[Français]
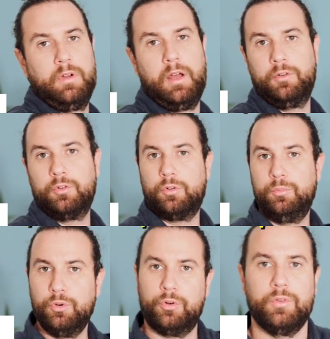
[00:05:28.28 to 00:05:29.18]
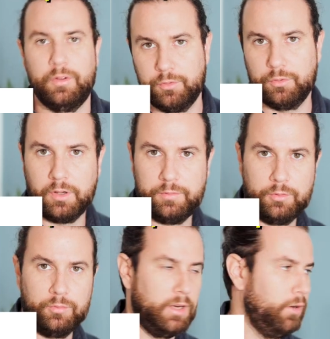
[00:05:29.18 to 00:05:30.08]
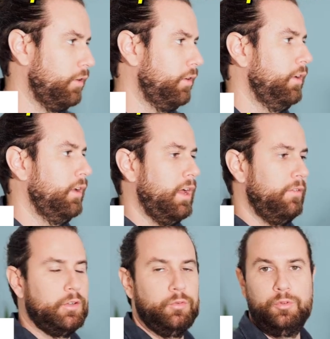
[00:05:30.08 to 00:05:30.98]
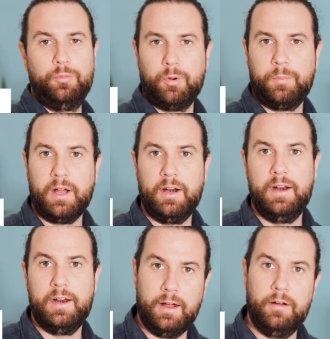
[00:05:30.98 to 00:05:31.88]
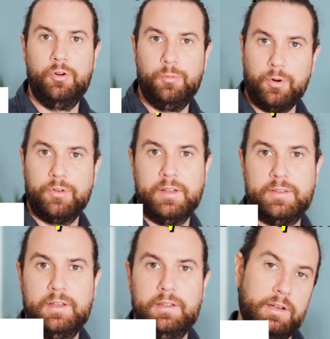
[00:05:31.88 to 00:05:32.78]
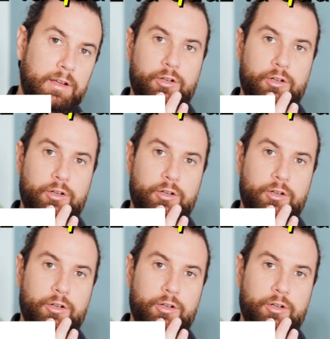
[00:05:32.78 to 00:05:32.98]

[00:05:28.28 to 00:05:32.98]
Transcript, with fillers: à notre mur qu'on a photographié tout à l'heure avec nos deux plans parallèles, là, le plan de netteté, il est